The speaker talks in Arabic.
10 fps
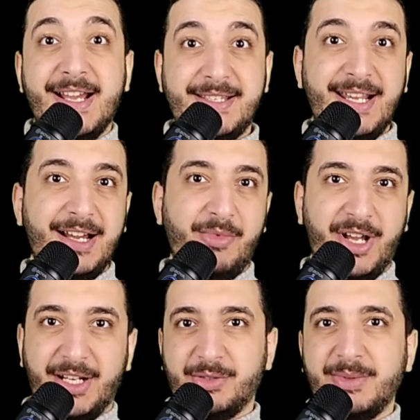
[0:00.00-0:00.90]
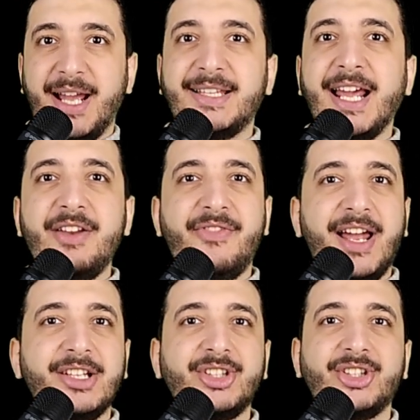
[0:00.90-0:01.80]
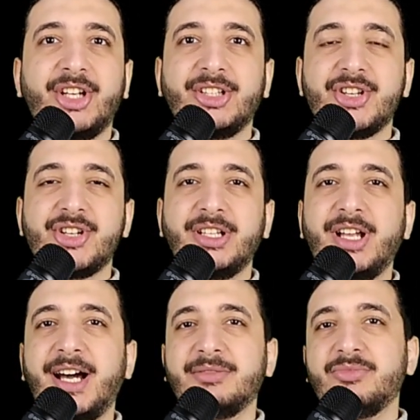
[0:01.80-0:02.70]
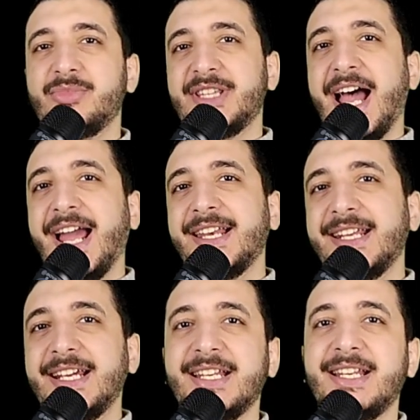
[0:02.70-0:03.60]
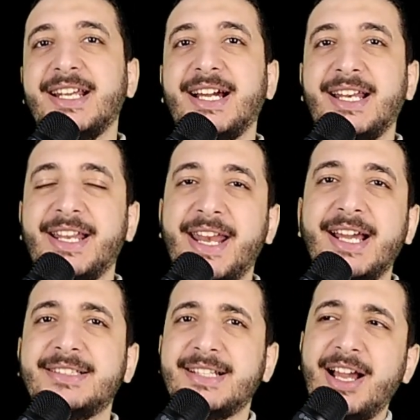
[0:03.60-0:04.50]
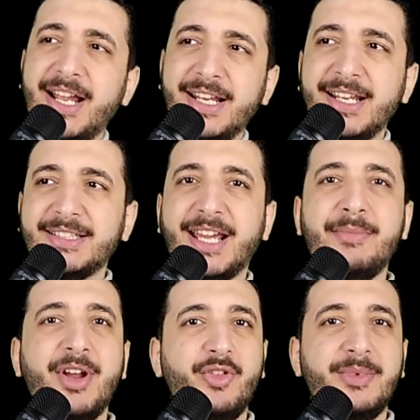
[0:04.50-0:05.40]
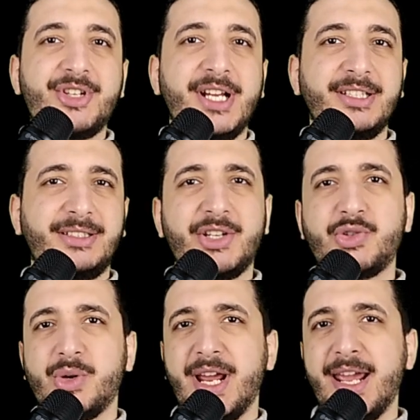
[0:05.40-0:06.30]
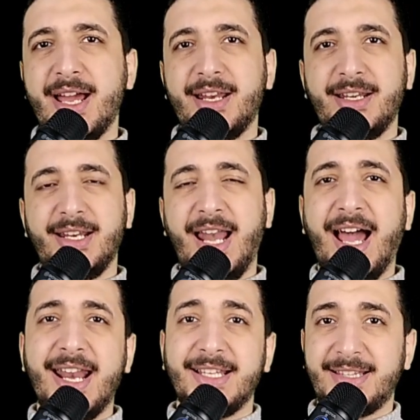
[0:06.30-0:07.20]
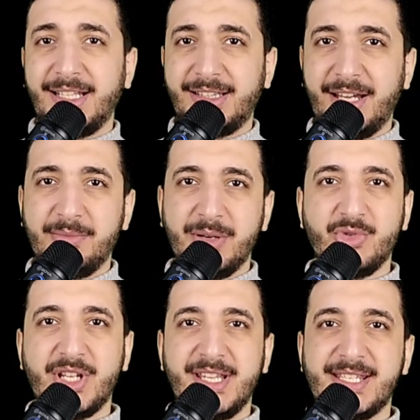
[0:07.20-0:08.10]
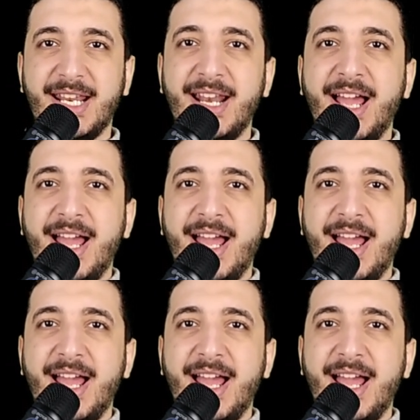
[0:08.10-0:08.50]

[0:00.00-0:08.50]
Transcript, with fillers: السلام عليكم هنتكلم في حلقتنا النهارده ان شاء الله عن تحليل الاعلانات اعلانات كامله والمشاهد التشويقيه للحلقه الثالثه من مسلسل